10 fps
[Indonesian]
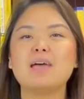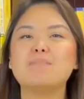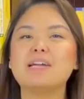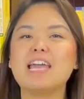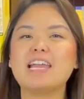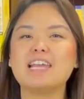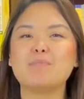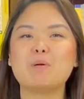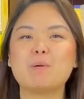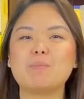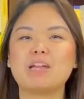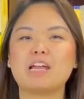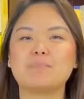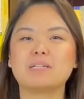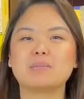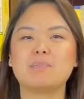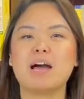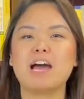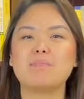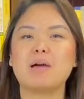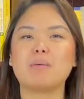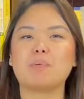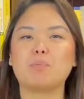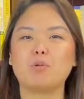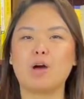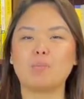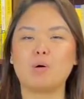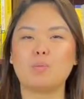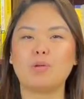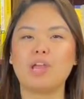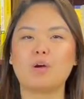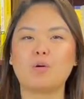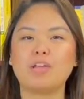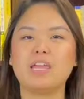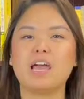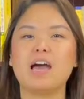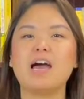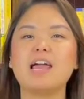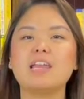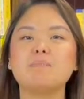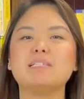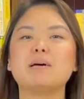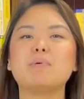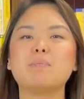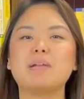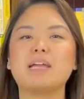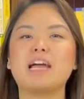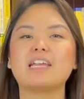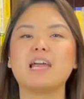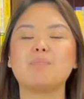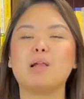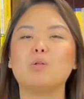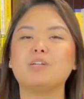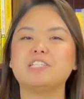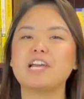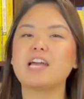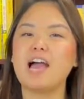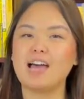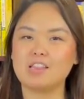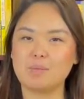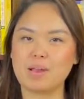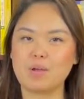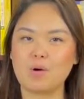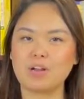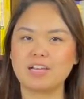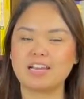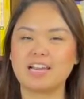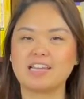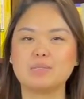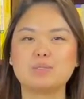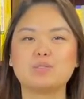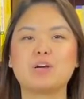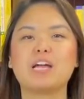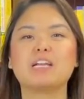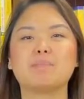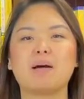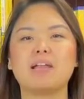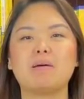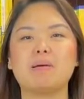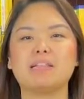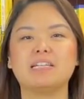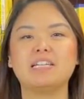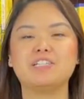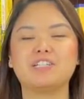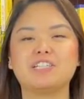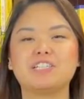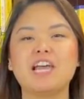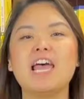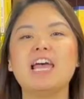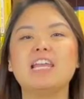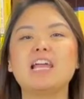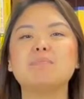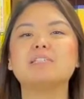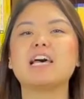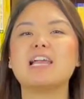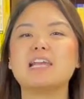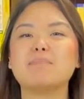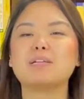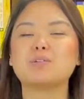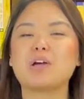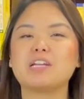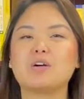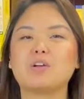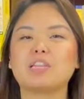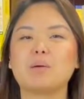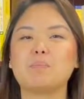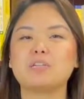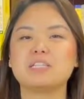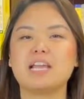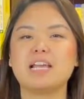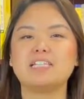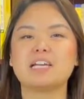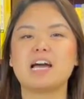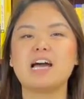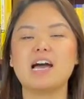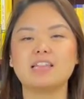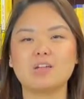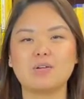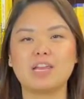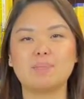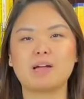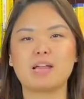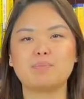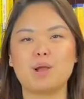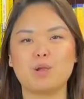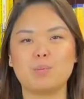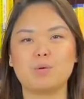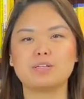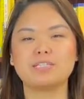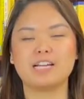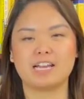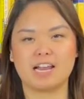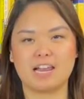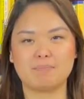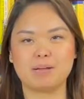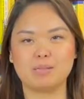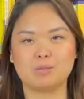Bagi Anda yang mau memberikan persembahan baik perpuluhan maupun diakonia, Anda bisa memberikannya melalui cek atau money order yang ditujukan kepada Bethany Church. Dan bisa Anda masukkan ke kotak pos gereja atau kirimkan melalui pos dengan alamat